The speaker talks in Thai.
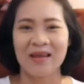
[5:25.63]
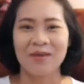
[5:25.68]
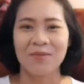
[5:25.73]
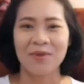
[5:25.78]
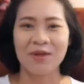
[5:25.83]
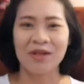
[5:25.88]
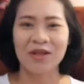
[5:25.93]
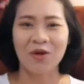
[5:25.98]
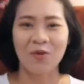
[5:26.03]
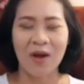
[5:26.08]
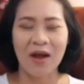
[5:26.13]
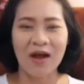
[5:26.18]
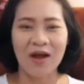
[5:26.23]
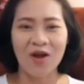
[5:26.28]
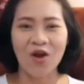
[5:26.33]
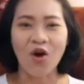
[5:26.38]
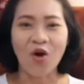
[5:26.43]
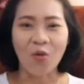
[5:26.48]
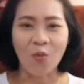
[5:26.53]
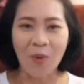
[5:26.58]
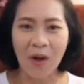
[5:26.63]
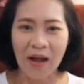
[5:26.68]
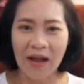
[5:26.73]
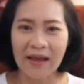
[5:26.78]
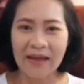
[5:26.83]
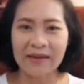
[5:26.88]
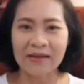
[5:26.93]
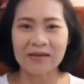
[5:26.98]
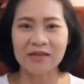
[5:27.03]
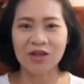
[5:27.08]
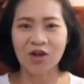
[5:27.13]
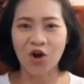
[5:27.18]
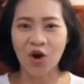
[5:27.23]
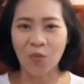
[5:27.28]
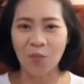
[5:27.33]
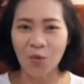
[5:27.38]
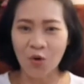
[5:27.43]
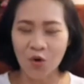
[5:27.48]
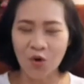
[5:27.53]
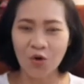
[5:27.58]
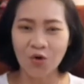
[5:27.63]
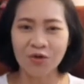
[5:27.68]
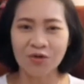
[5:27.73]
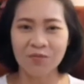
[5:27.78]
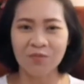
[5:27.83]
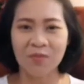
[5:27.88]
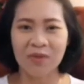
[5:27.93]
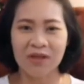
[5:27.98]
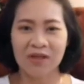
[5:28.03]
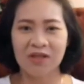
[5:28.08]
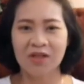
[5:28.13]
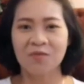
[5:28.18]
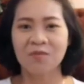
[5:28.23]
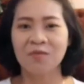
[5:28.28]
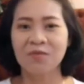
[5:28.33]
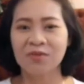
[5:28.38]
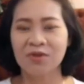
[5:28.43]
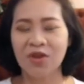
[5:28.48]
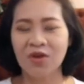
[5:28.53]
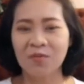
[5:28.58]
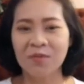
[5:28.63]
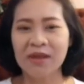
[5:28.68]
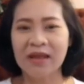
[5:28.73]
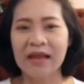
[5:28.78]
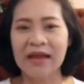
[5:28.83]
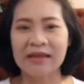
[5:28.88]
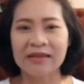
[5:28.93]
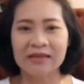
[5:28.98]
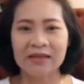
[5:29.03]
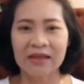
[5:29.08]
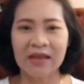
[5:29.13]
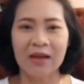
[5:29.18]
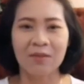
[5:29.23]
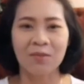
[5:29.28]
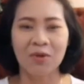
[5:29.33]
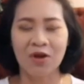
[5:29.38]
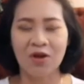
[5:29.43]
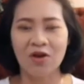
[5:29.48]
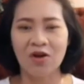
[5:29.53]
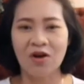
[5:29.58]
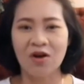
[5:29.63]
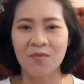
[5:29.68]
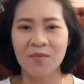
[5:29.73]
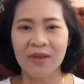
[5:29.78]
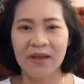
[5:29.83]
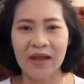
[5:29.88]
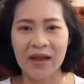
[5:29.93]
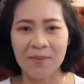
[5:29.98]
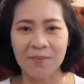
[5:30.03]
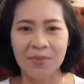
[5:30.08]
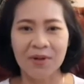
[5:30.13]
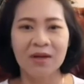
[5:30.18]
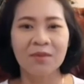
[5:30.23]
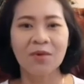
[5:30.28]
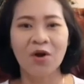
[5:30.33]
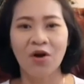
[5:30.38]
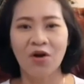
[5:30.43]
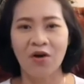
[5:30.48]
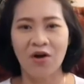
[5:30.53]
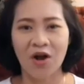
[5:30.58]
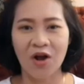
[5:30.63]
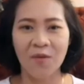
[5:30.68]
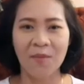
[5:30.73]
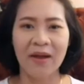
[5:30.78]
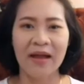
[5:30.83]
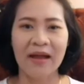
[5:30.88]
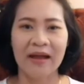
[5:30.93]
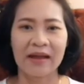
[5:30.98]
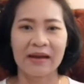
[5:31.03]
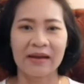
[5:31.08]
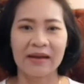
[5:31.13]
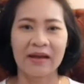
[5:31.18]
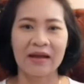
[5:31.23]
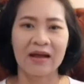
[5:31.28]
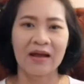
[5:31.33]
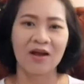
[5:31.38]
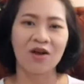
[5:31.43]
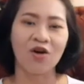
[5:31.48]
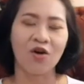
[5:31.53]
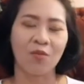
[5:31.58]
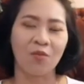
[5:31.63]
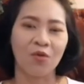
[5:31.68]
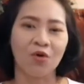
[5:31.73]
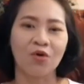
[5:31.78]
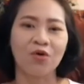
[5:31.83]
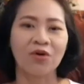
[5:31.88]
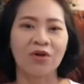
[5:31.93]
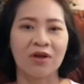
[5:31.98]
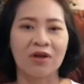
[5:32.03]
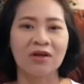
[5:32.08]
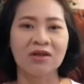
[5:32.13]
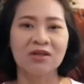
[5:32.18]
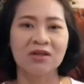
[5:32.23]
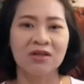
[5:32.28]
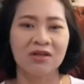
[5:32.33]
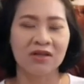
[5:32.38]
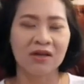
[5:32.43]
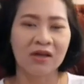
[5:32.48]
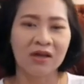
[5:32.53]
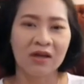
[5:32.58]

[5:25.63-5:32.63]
เพียงแต่ว่าของไหว้หรือของมงคลมันจะต้องมีการเตรียมแล้วก็มีการเพิ่มของเข้ามานะคะ ของมงคลก็คือ